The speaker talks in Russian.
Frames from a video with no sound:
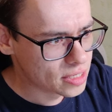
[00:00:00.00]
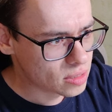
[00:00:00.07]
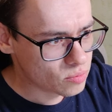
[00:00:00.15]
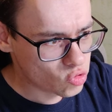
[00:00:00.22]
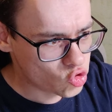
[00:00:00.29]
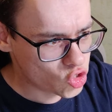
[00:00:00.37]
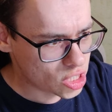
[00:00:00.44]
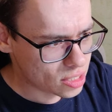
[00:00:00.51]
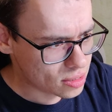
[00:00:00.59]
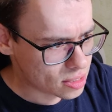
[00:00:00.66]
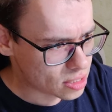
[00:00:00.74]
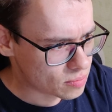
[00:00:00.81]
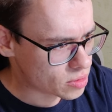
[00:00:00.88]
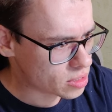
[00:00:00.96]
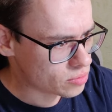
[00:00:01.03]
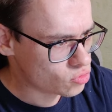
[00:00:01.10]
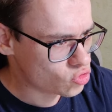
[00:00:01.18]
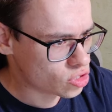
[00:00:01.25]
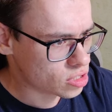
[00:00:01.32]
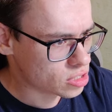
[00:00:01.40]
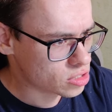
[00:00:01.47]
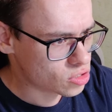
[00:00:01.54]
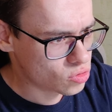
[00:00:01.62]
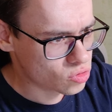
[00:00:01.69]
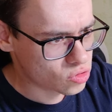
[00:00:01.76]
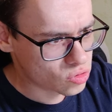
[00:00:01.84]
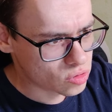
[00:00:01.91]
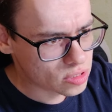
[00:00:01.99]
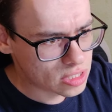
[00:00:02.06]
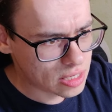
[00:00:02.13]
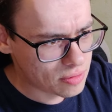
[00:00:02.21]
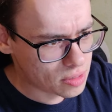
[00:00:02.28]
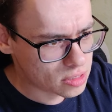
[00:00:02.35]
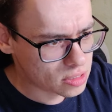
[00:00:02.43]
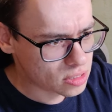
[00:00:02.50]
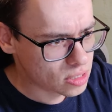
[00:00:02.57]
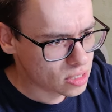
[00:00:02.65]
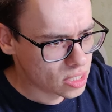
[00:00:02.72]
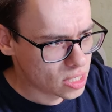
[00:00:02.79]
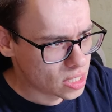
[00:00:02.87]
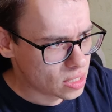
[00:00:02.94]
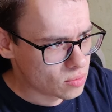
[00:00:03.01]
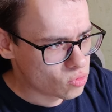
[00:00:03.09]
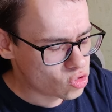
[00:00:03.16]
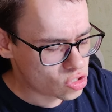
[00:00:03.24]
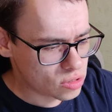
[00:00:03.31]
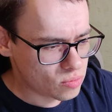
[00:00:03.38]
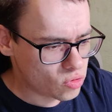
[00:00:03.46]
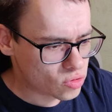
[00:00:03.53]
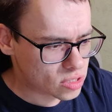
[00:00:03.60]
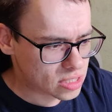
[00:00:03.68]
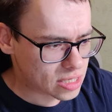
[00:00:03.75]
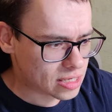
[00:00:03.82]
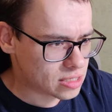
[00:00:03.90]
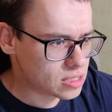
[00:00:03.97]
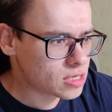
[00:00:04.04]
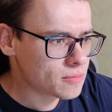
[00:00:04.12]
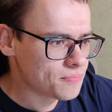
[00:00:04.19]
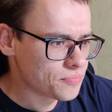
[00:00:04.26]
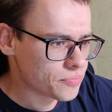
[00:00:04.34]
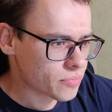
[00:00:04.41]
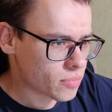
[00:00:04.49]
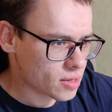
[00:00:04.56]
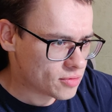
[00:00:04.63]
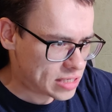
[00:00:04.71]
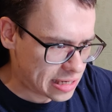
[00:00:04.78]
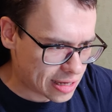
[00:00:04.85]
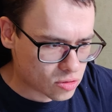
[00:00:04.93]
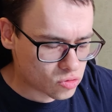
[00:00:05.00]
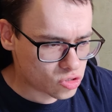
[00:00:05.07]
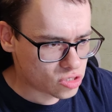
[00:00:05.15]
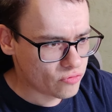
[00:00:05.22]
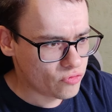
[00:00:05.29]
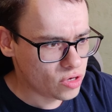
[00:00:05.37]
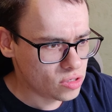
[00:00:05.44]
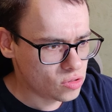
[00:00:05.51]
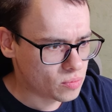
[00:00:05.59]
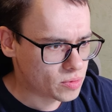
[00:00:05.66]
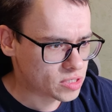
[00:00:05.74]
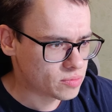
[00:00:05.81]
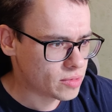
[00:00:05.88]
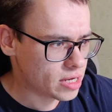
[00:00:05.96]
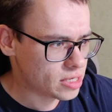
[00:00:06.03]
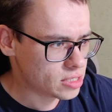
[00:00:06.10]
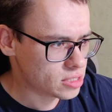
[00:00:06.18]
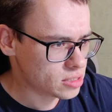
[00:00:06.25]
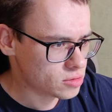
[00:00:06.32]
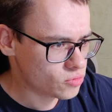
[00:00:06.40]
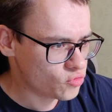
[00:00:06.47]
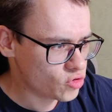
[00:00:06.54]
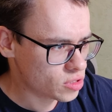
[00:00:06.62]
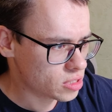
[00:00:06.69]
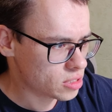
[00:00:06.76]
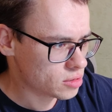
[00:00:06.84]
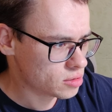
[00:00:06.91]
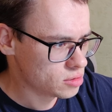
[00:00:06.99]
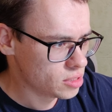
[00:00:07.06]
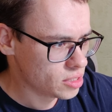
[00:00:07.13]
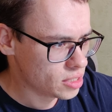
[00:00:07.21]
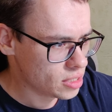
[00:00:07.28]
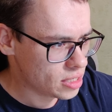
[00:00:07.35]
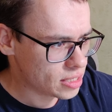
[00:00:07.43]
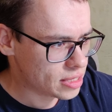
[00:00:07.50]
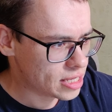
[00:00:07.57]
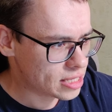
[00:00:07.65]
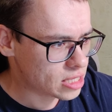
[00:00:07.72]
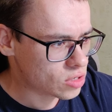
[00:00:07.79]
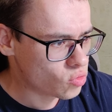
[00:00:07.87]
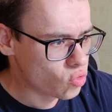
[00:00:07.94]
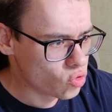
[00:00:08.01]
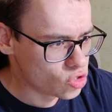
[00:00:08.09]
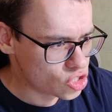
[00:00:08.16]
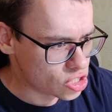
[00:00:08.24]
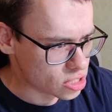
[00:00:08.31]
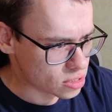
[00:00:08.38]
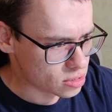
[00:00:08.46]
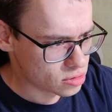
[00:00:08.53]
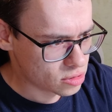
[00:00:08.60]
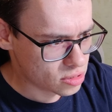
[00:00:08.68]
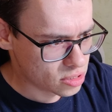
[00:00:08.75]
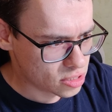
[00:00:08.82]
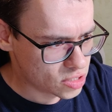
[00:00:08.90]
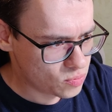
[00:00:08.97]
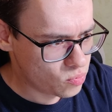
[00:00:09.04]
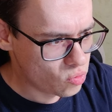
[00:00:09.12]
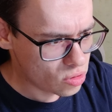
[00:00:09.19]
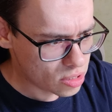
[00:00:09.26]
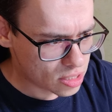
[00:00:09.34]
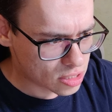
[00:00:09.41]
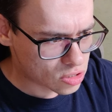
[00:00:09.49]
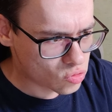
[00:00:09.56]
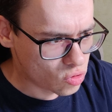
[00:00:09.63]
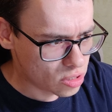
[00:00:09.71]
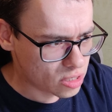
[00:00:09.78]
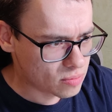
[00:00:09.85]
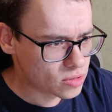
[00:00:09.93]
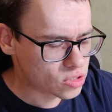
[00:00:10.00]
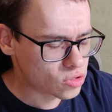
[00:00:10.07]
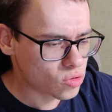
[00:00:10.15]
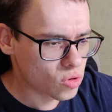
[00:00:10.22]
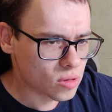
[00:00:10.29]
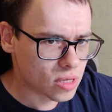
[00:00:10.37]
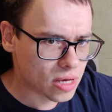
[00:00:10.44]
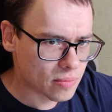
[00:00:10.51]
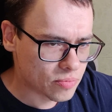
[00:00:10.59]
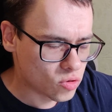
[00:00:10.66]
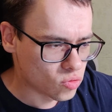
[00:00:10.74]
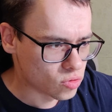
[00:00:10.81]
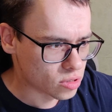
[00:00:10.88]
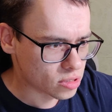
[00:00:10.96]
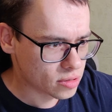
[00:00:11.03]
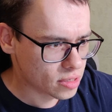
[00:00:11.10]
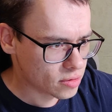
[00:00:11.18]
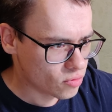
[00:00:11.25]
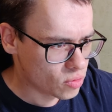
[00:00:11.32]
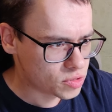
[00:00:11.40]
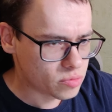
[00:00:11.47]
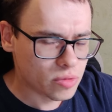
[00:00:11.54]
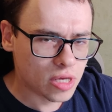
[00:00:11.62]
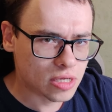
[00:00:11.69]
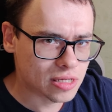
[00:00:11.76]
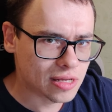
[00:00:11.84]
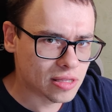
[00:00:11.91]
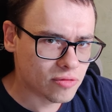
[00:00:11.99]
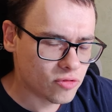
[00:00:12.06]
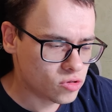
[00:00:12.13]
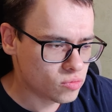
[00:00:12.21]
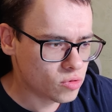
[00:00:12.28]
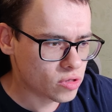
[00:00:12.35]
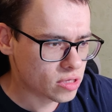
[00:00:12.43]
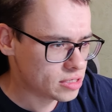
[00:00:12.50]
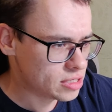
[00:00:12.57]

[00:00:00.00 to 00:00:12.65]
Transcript: Бюджетная, потому что 149. Можно будет, кстати, в следующем видео посмотреть вот на такой же сборке, сколько бы стоил компьютер. В общем, если это видео будет